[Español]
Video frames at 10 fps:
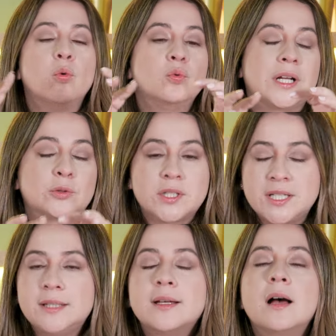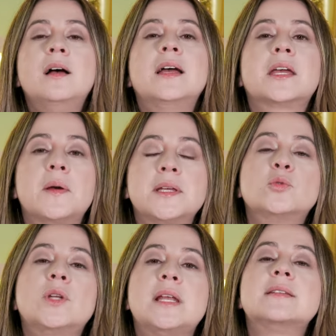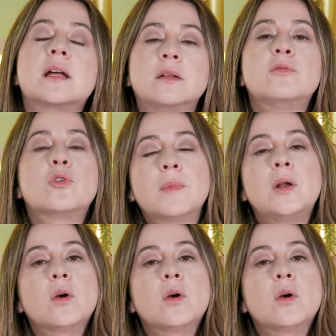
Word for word: una toallita que vayas a utilizar de forma